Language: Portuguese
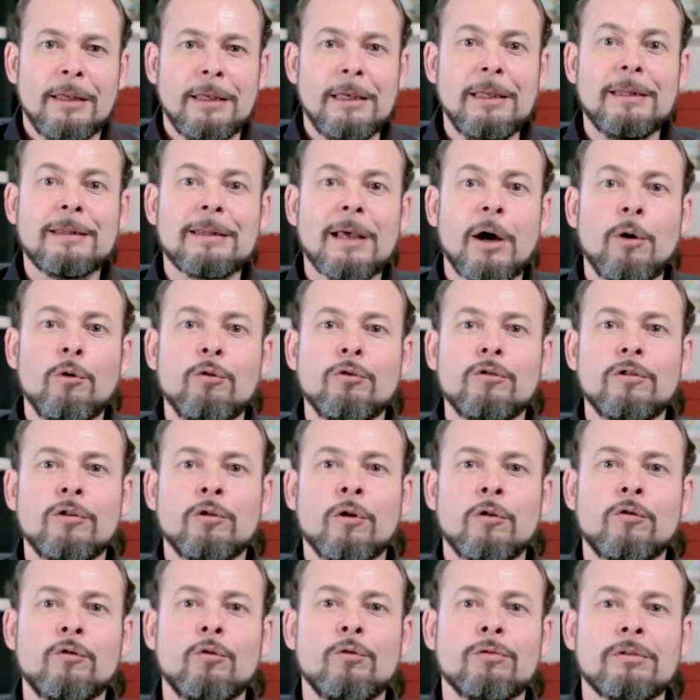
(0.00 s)
Que tal se
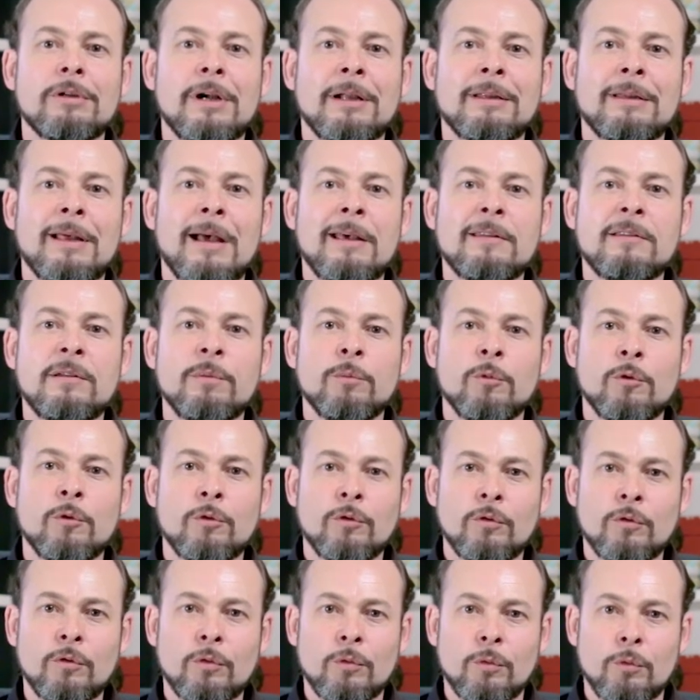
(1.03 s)
nós
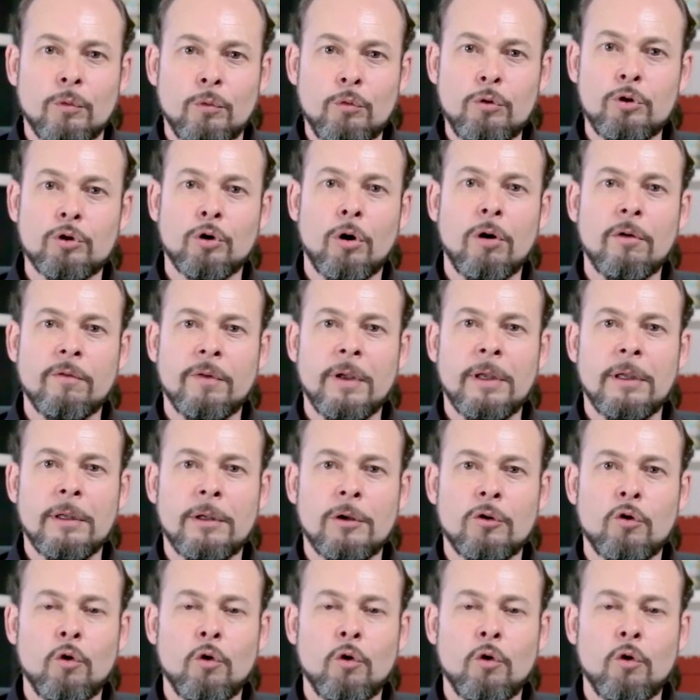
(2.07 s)
contratássemos um jovem